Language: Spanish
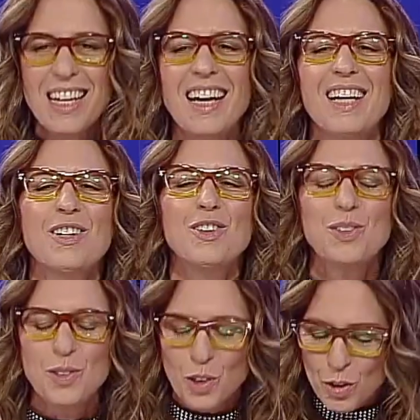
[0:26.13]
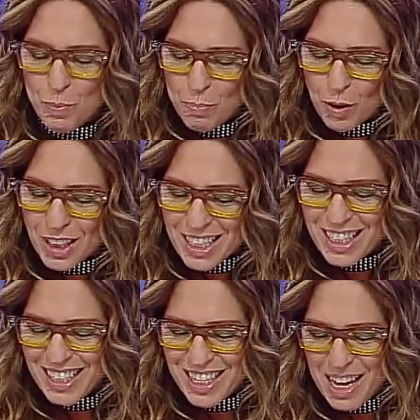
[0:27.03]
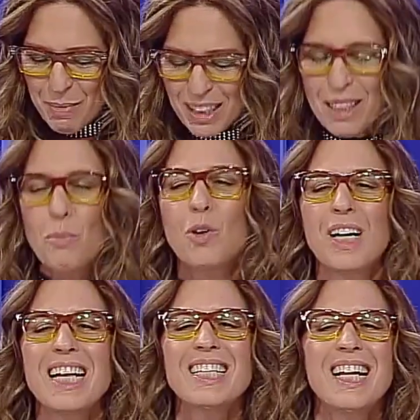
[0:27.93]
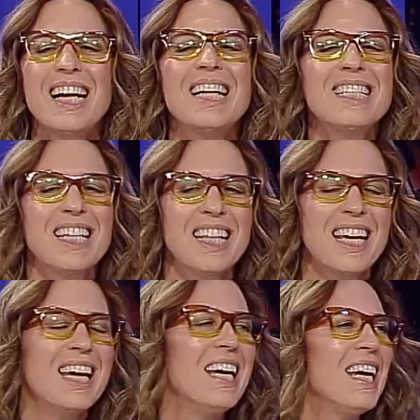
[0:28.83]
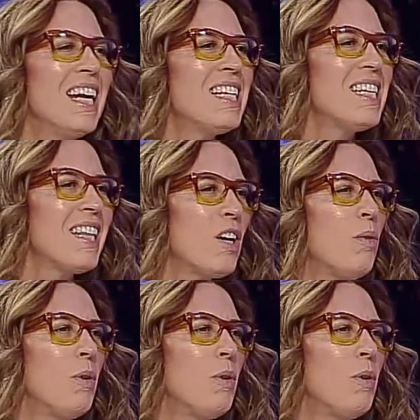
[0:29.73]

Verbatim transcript: y el conductor de un podcast que se llama Democracia en LSD. ¿LSD